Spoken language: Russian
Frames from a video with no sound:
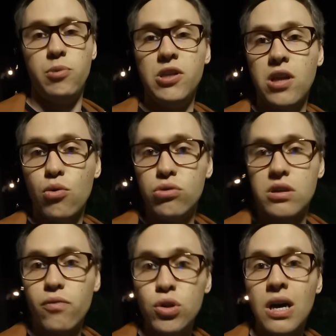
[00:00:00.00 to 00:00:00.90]
Был
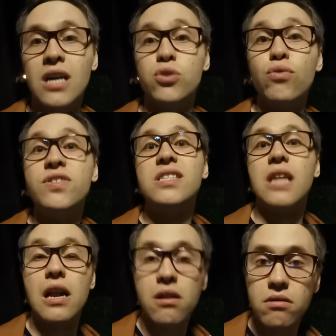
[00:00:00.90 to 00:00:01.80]
такой завод
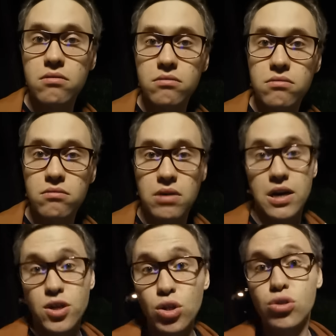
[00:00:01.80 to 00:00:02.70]
«Азовсталь».
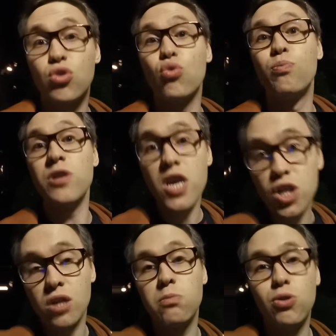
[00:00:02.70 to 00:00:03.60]
Один из
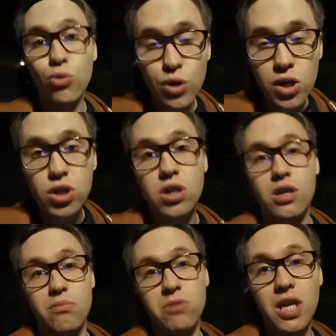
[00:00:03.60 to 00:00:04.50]
крупнейших
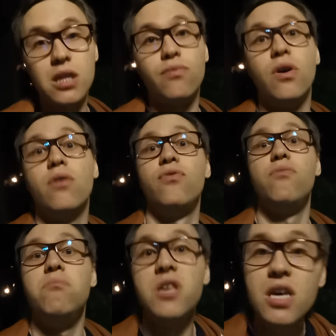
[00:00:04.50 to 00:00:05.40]
металлургических комбинатов
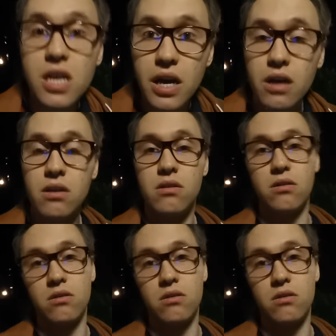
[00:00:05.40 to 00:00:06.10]
в мире.